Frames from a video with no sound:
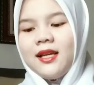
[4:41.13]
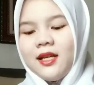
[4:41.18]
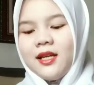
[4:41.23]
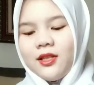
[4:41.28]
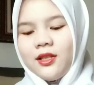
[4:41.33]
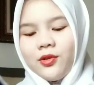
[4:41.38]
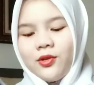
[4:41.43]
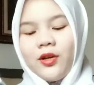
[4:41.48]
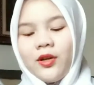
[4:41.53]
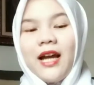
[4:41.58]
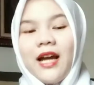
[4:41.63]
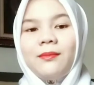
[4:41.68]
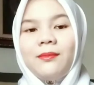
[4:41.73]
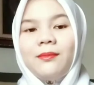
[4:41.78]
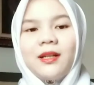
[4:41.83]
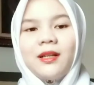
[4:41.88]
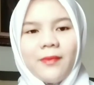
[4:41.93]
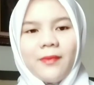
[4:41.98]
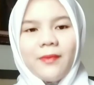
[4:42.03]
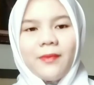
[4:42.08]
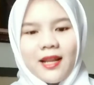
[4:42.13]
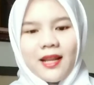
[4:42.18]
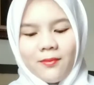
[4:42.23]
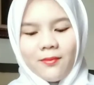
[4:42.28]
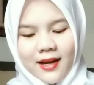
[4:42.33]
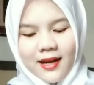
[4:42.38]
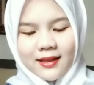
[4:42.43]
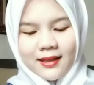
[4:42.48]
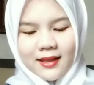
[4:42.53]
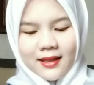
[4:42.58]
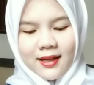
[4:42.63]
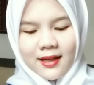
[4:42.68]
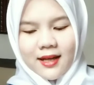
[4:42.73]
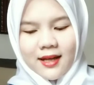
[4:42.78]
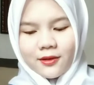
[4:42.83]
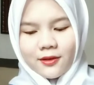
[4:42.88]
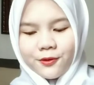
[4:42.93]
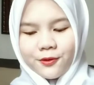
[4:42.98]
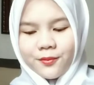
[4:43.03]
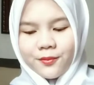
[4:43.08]
tuh kan berbeda-beda
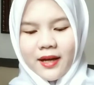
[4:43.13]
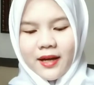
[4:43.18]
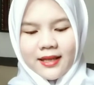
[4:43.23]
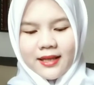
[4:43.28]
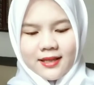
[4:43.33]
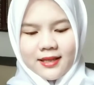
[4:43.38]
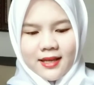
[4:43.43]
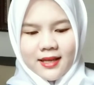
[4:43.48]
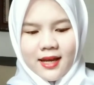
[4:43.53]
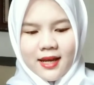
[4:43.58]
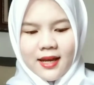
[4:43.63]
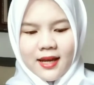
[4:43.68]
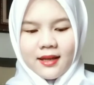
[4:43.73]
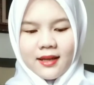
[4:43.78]
tergantung bayinya